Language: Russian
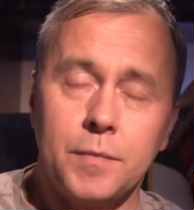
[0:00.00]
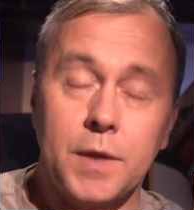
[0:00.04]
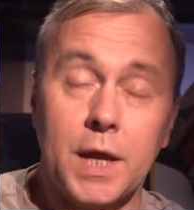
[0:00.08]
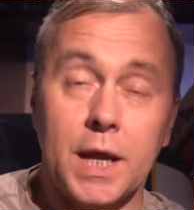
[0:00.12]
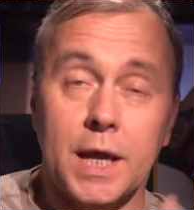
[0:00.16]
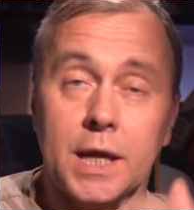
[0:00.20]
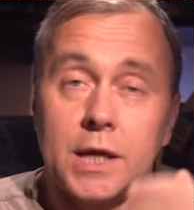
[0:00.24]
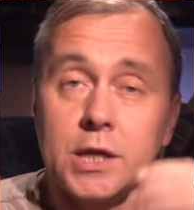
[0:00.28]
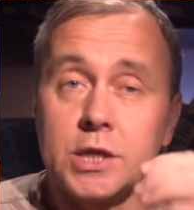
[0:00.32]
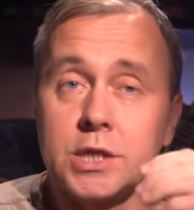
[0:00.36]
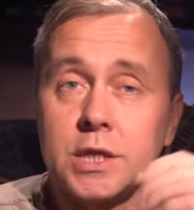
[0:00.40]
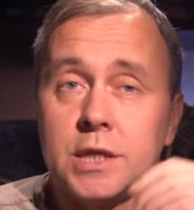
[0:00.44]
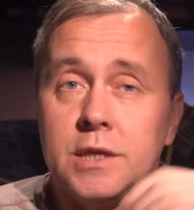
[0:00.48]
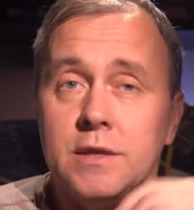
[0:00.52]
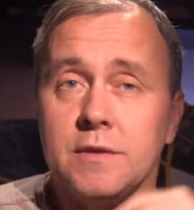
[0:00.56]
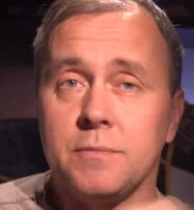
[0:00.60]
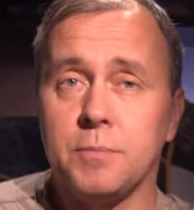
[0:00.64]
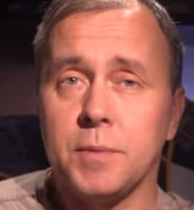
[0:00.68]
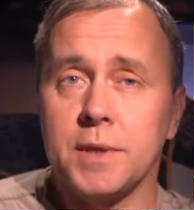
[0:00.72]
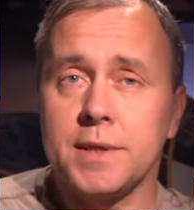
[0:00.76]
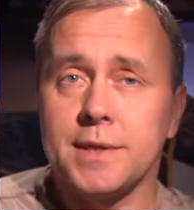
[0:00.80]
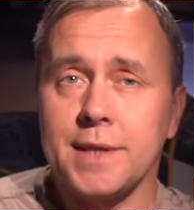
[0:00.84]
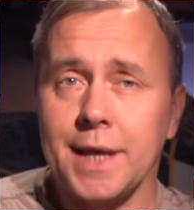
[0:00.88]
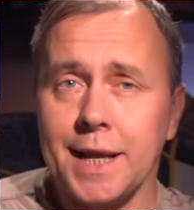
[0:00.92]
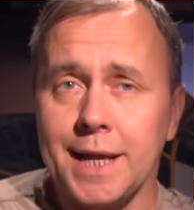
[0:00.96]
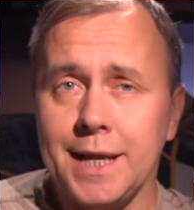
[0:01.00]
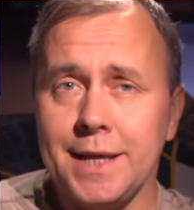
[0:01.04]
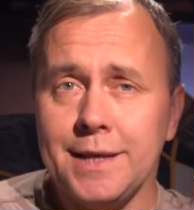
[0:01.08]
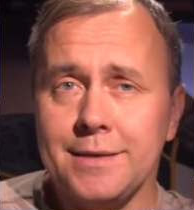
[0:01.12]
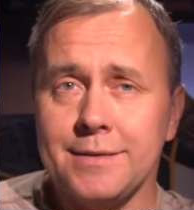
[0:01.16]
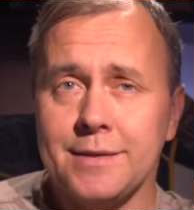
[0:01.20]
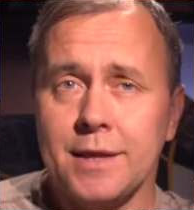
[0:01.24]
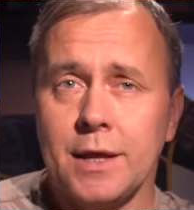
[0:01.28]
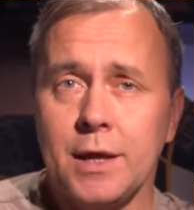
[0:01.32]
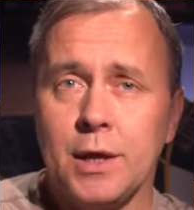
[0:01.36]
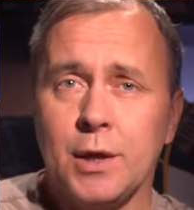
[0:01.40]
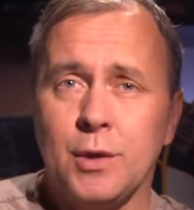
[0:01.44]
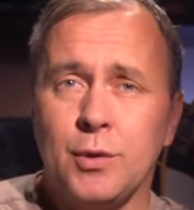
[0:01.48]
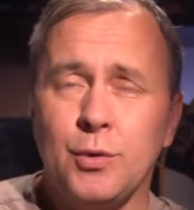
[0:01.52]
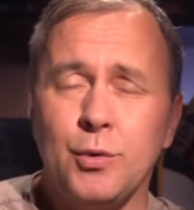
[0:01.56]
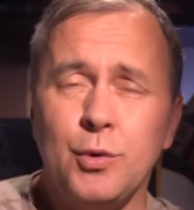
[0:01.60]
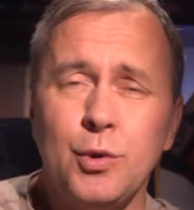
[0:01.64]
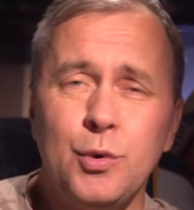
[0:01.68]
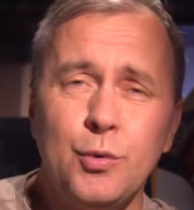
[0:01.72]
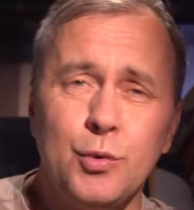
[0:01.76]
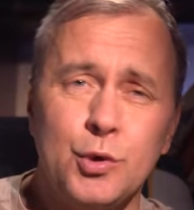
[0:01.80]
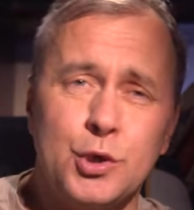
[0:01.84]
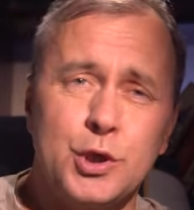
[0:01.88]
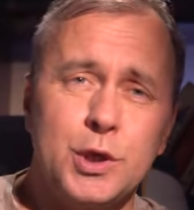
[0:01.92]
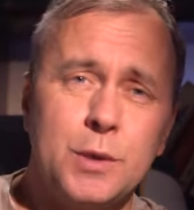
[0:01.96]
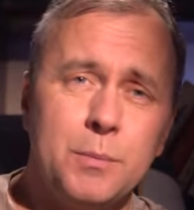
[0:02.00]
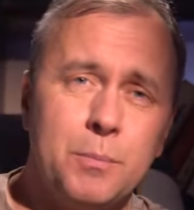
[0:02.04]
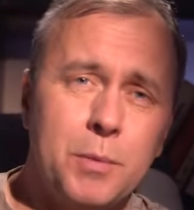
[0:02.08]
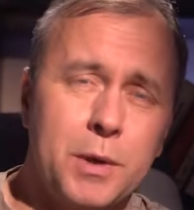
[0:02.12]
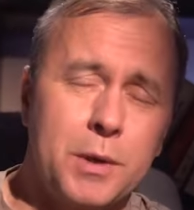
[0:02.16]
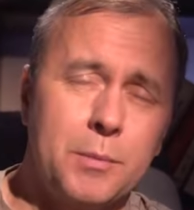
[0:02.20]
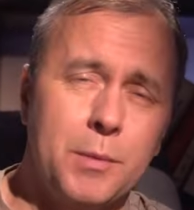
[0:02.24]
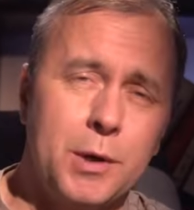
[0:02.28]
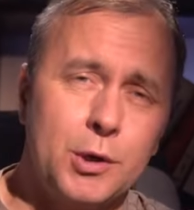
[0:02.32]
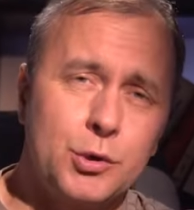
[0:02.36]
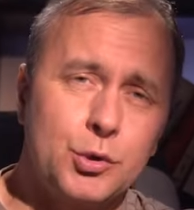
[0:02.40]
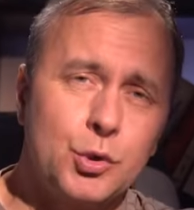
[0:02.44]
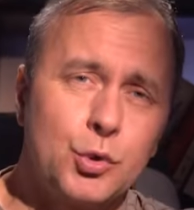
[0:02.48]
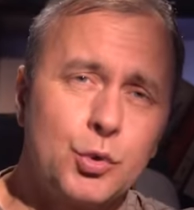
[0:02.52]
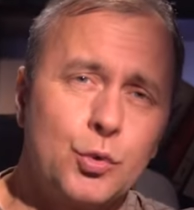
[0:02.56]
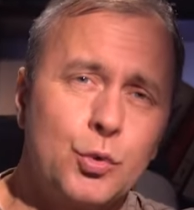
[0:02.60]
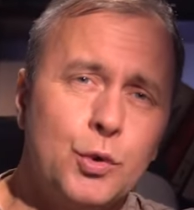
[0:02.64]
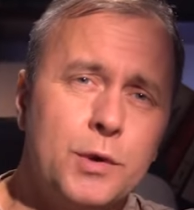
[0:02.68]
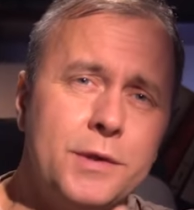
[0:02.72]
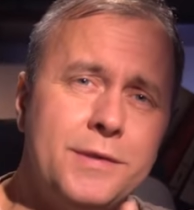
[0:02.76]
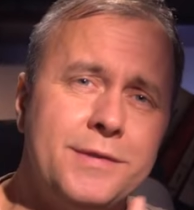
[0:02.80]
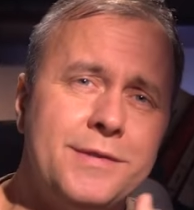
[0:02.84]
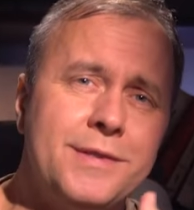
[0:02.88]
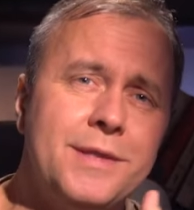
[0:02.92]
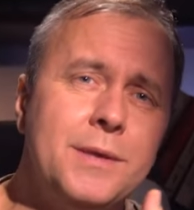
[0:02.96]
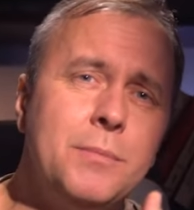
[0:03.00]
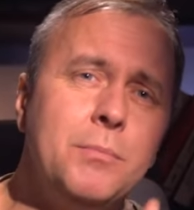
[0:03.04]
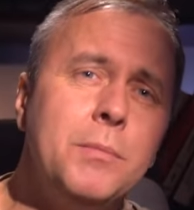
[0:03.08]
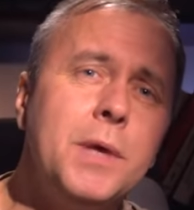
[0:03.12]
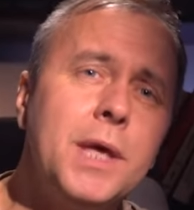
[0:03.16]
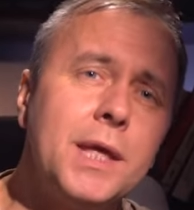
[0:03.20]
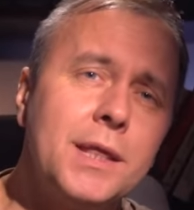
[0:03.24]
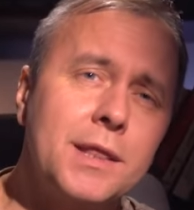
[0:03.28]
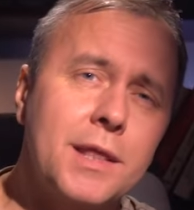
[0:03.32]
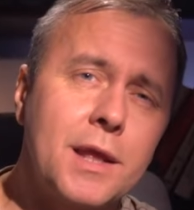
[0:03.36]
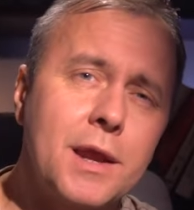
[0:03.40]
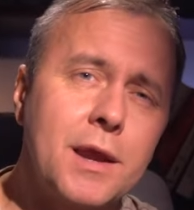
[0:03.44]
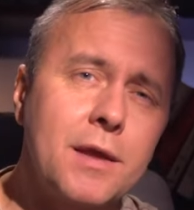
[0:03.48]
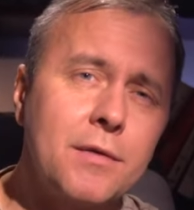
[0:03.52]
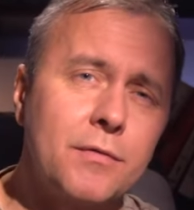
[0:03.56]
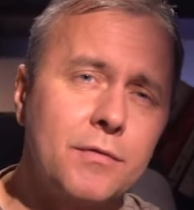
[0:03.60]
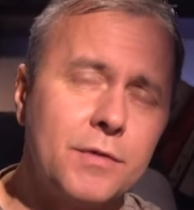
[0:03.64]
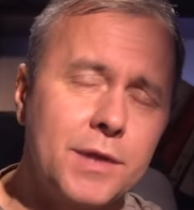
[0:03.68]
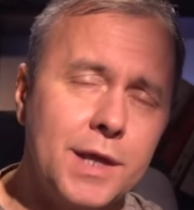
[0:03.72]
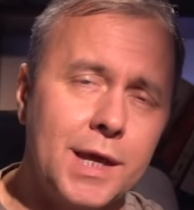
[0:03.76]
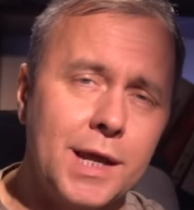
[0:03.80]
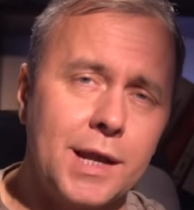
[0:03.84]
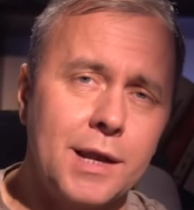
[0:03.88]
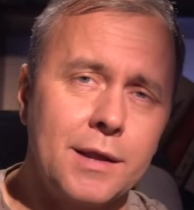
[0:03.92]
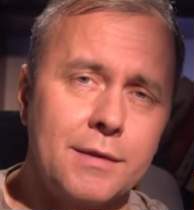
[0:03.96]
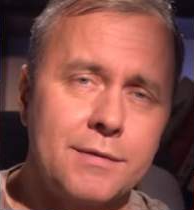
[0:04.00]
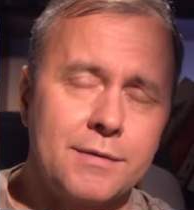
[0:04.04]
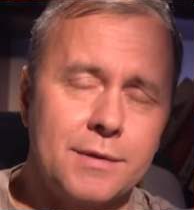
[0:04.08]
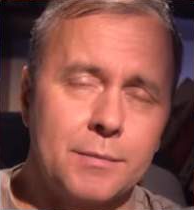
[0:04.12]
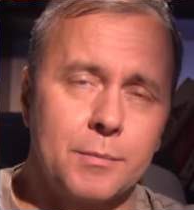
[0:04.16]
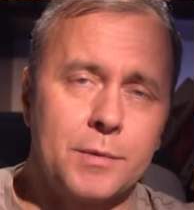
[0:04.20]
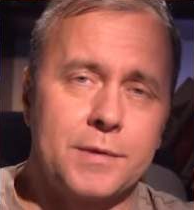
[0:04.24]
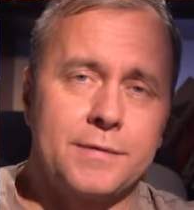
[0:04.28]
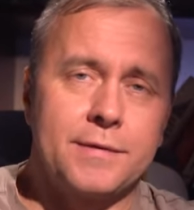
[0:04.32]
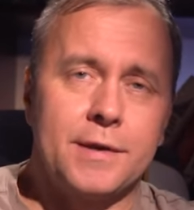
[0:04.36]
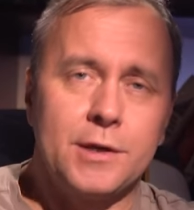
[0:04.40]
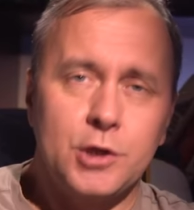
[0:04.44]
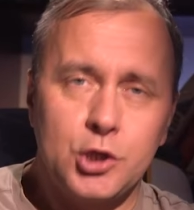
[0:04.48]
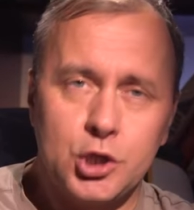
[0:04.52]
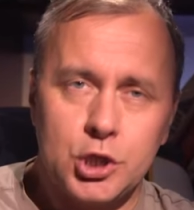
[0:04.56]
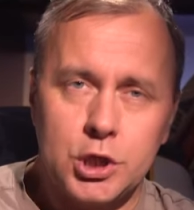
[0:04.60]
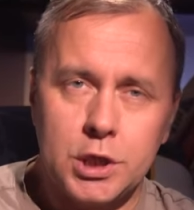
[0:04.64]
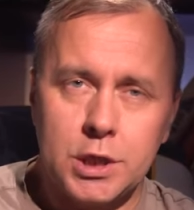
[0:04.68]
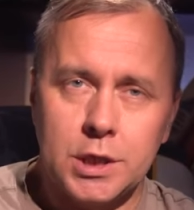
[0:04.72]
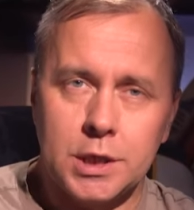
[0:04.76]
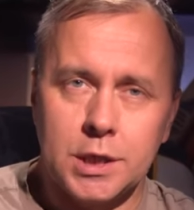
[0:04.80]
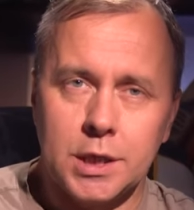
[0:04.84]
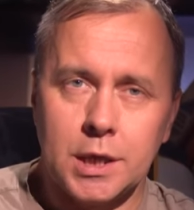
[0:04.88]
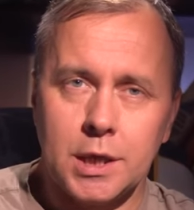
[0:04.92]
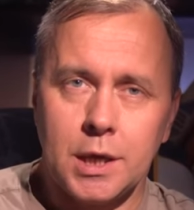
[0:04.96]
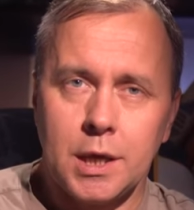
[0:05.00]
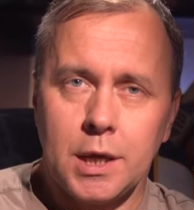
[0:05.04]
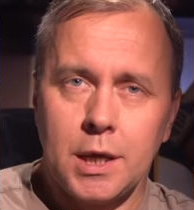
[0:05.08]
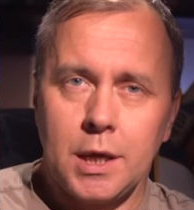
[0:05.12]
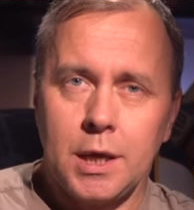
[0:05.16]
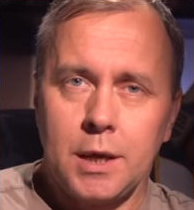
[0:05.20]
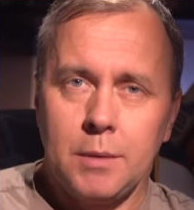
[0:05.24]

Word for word: Я, конечно, не специалист, но не очень понимаю, что такое симметрия в деле самозащиты.